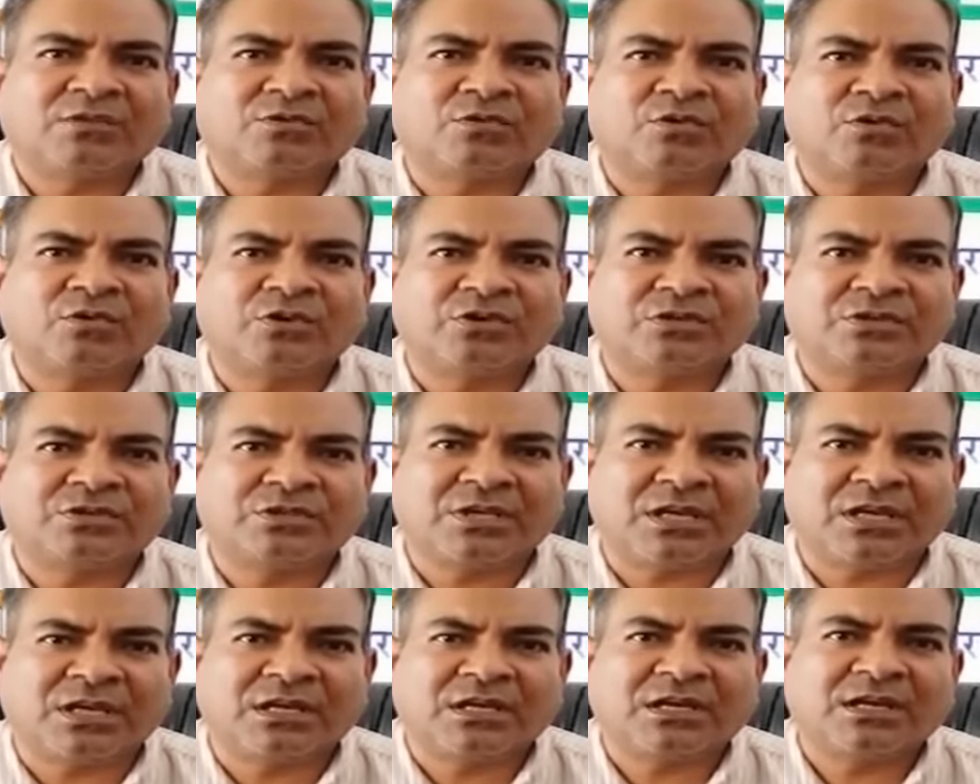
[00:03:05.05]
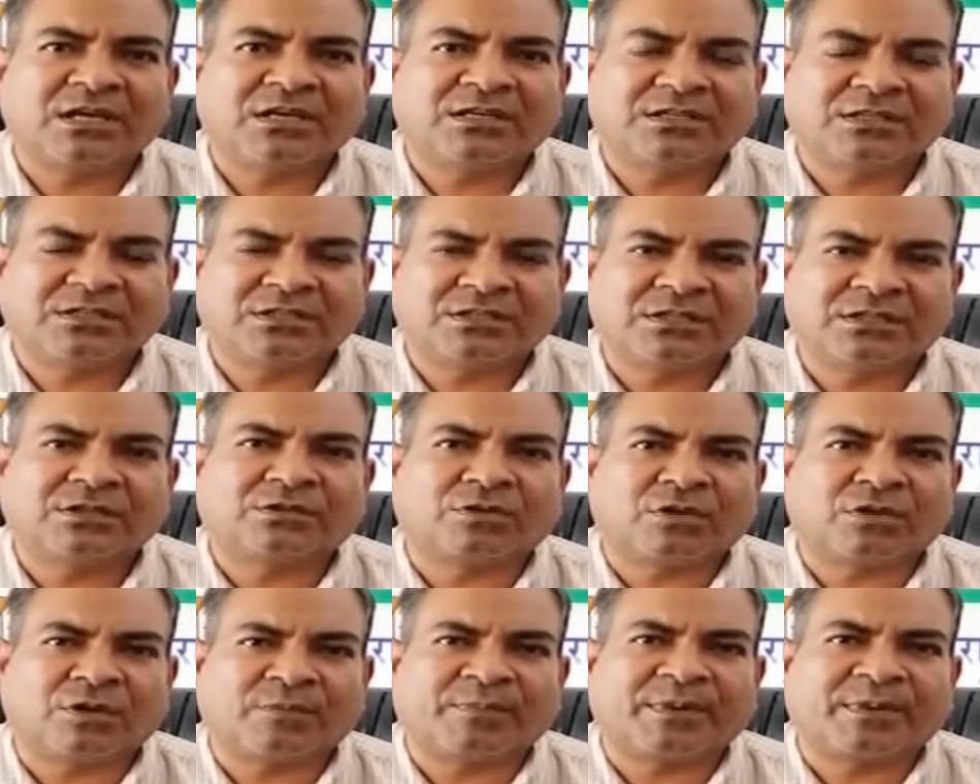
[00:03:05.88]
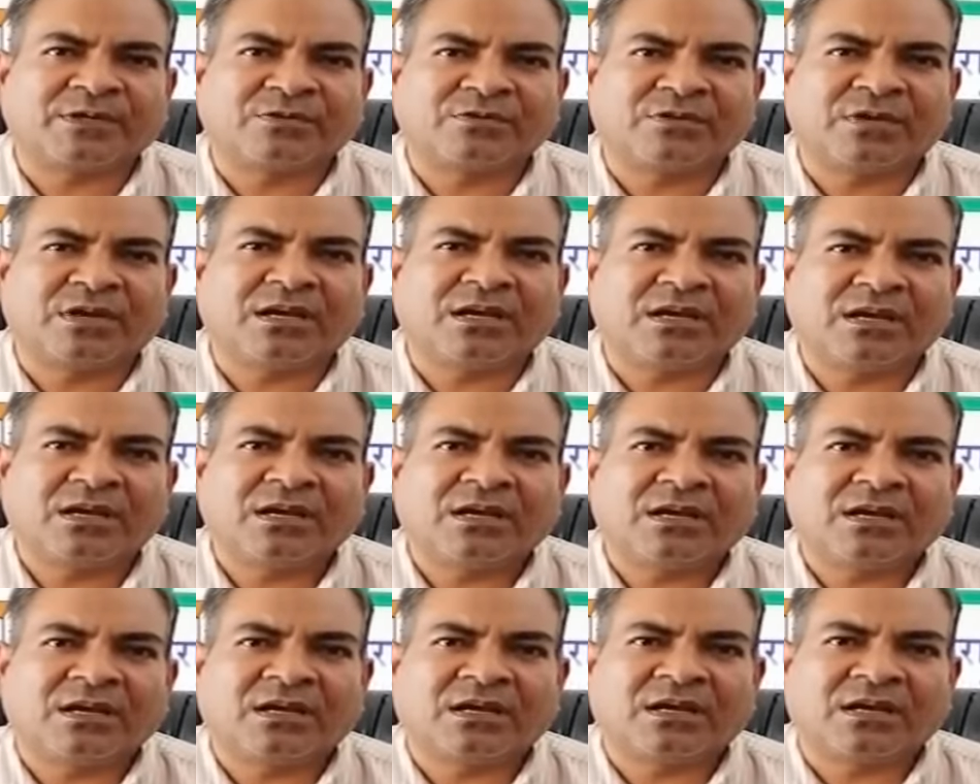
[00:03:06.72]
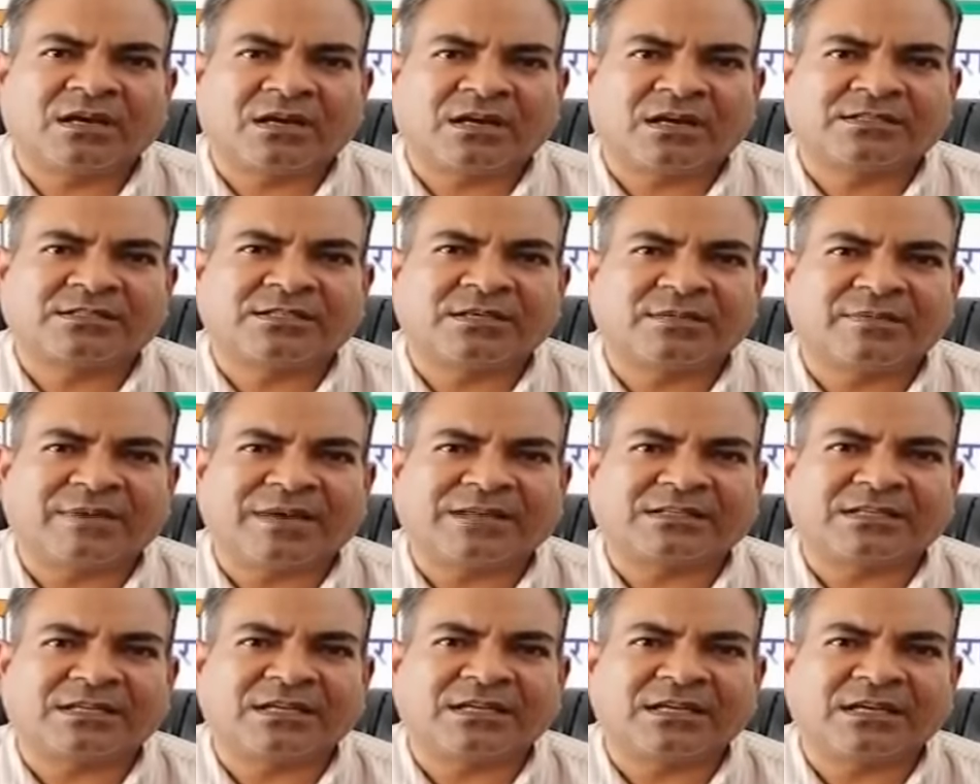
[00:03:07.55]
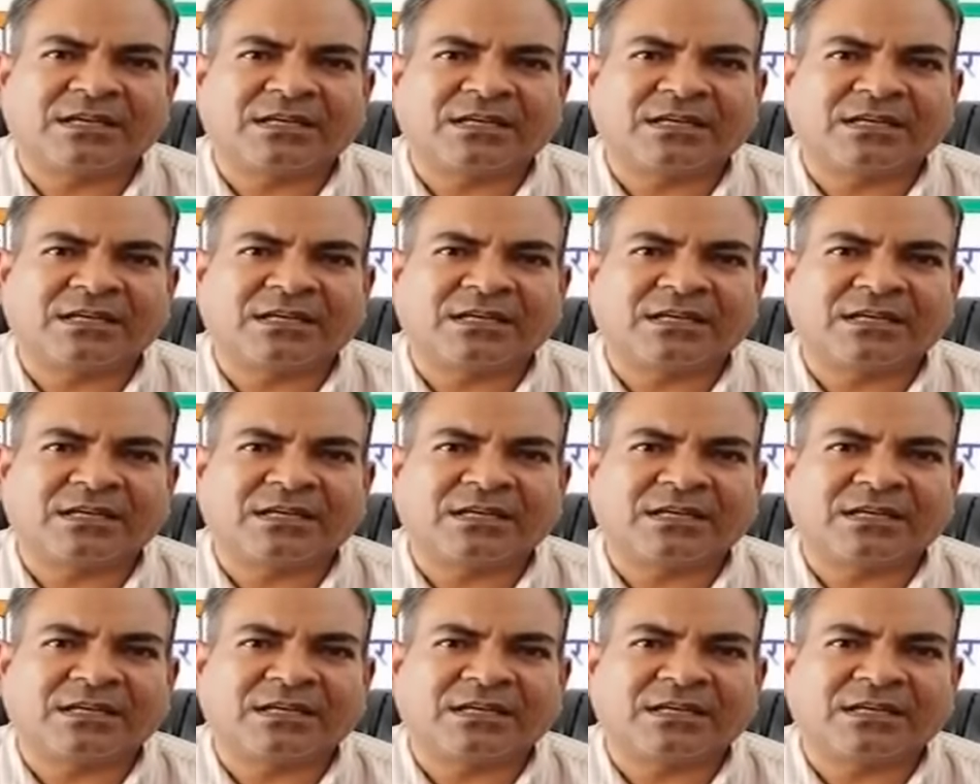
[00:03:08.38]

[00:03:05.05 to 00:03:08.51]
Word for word: तो इससे निश्चित तौर पर जो है अच्छी बात नहीं